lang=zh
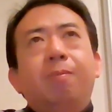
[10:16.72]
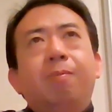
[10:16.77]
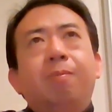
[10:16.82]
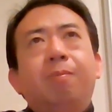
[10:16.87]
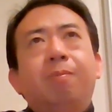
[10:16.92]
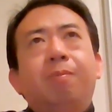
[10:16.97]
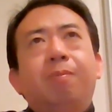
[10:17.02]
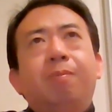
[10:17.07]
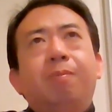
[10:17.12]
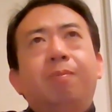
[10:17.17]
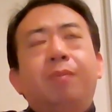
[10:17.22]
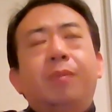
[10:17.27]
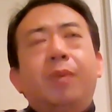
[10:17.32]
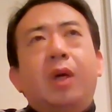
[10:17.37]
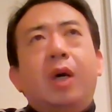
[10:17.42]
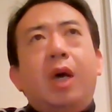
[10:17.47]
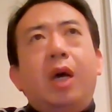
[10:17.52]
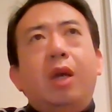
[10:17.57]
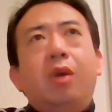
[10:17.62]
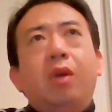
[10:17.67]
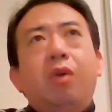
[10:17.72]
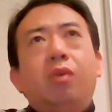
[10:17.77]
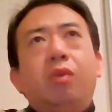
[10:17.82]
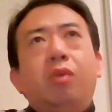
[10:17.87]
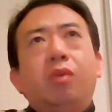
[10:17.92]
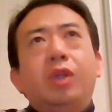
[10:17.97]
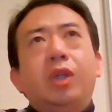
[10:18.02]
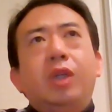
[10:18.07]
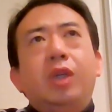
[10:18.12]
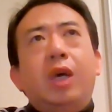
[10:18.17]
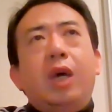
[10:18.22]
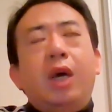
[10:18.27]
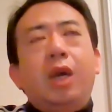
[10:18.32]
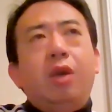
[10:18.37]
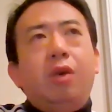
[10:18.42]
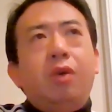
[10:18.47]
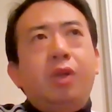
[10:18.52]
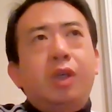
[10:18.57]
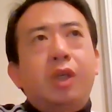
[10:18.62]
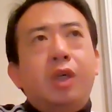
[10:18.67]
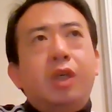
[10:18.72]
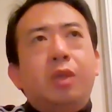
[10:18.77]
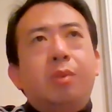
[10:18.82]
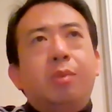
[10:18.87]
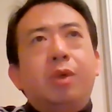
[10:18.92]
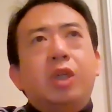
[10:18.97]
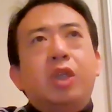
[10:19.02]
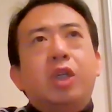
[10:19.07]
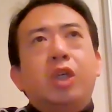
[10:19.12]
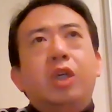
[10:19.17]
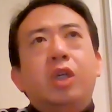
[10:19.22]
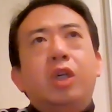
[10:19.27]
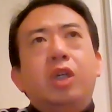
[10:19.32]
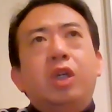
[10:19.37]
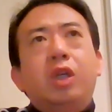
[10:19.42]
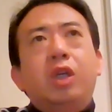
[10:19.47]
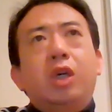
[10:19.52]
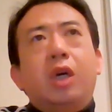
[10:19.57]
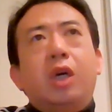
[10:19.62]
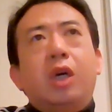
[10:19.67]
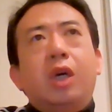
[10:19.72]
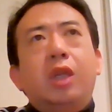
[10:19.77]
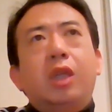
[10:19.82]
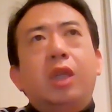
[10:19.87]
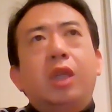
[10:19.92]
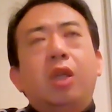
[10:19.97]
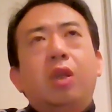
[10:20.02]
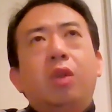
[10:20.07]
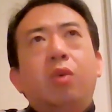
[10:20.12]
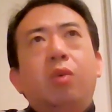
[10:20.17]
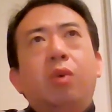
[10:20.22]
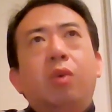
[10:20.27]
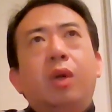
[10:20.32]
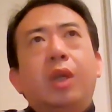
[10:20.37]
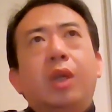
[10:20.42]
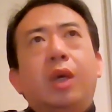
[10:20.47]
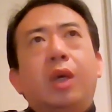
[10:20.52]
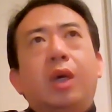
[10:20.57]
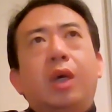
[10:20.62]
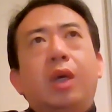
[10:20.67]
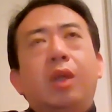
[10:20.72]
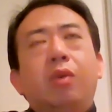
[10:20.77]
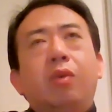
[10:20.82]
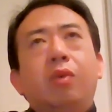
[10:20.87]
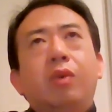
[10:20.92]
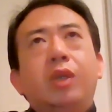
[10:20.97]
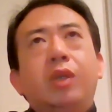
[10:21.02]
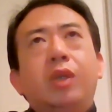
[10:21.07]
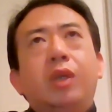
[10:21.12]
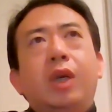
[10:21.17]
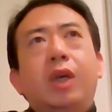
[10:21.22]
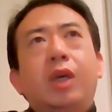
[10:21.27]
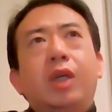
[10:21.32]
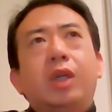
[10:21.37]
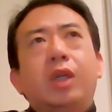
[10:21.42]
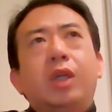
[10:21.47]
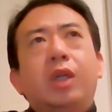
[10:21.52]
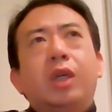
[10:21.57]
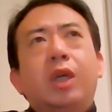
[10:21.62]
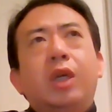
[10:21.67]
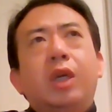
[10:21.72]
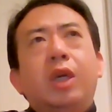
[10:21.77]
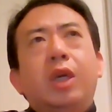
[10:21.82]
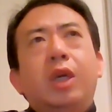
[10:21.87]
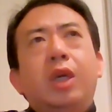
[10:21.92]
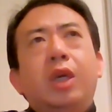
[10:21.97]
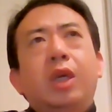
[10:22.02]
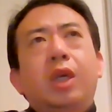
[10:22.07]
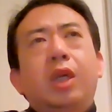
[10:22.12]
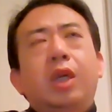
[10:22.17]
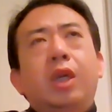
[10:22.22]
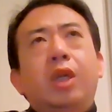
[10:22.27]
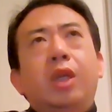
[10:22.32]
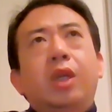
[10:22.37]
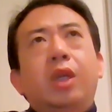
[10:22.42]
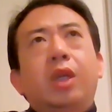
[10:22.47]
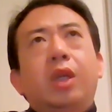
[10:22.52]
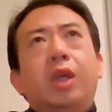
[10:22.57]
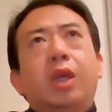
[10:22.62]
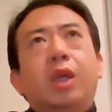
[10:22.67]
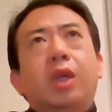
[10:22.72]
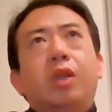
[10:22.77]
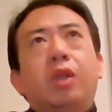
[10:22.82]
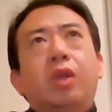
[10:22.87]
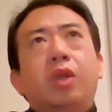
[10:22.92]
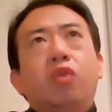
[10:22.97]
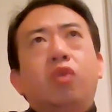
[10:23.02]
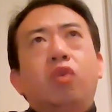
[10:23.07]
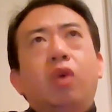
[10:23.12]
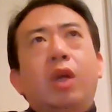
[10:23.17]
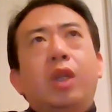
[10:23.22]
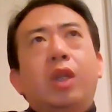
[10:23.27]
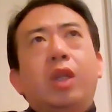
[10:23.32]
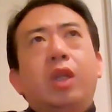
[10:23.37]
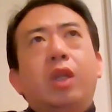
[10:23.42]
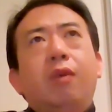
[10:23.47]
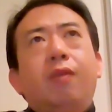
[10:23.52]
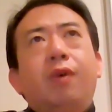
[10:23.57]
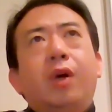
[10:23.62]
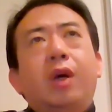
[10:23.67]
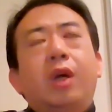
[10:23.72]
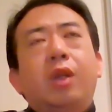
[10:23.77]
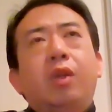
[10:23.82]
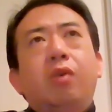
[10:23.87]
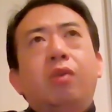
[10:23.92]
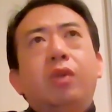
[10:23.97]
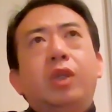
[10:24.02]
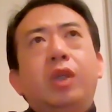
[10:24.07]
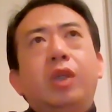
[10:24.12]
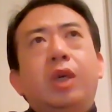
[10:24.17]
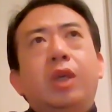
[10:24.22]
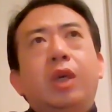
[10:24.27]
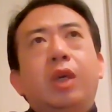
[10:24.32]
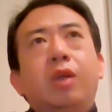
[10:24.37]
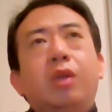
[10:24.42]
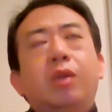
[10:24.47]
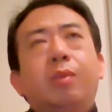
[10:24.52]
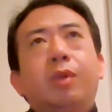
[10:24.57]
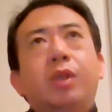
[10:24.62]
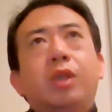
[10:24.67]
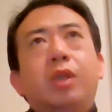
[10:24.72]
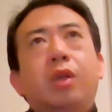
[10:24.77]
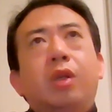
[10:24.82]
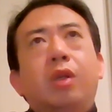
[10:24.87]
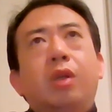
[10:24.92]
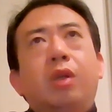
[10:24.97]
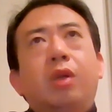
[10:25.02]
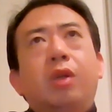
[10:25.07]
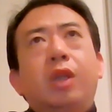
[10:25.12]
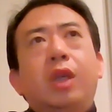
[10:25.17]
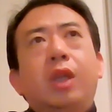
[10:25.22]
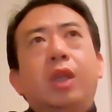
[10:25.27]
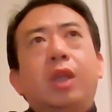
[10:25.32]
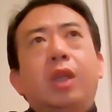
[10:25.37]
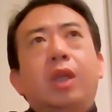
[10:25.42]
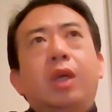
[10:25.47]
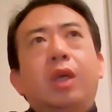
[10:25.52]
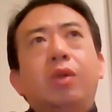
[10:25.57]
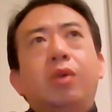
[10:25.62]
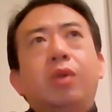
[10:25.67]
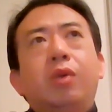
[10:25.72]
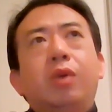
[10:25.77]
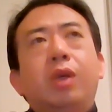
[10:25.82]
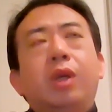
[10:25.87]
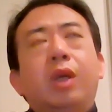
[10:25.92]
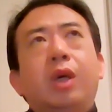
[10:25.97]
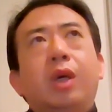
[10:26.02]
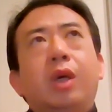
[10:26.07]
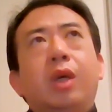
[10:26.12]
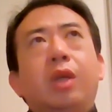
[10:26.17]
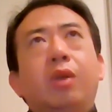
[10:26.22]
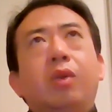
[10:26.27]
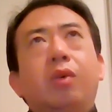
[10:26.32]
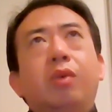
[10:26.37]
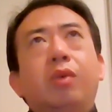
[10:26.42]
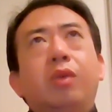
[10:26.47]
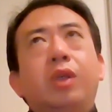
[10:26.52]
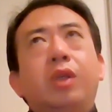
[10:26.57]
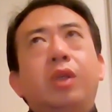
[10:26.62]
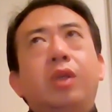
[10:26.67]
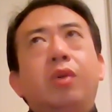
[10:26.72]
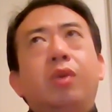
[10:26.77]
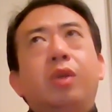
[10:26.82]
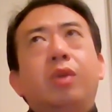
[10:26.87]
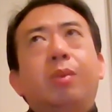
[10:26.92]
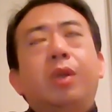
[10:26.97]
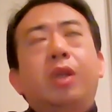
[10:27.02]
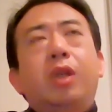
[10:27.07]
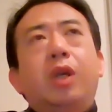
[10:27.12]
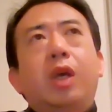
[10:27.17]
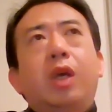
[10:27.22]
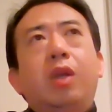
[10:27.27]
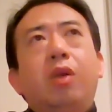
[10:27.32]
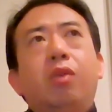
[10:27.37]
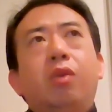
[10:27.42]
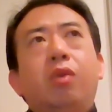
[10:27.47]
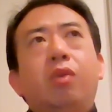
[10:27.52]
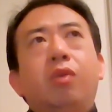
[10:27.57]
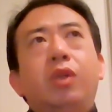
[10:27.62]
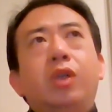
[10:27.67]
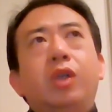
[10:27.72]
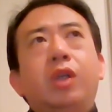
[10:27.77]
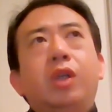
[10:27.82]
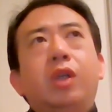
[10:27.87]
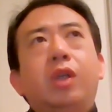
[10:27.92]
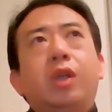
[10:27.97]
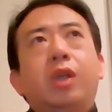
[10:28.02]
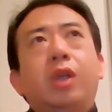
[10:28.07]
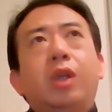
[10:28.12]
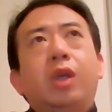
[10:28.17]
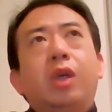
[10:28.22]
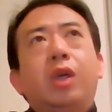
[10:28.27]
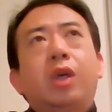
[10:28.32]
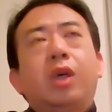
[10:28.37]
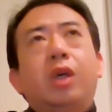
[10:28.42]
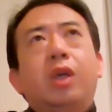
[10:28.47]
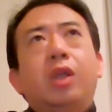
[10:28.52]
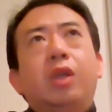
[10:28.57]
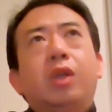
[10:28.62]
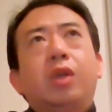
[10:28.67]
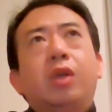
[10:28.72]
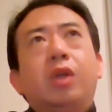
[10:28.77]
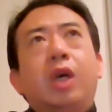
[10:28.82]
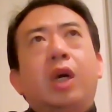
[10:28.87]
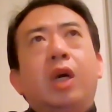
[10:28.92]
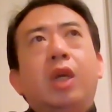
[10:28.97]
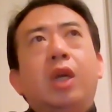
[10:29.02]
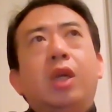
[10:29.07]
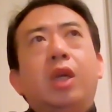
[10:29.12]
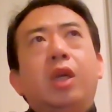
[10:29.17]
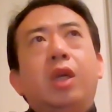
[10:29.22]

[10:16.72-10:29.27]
嗯，还有东京，还有一些什么神社，还挺多的啊。东京还是，呃，挺转的地方啊。东京还有什么早稻田大学呀？东京有什么？还有东京的那个叫啥？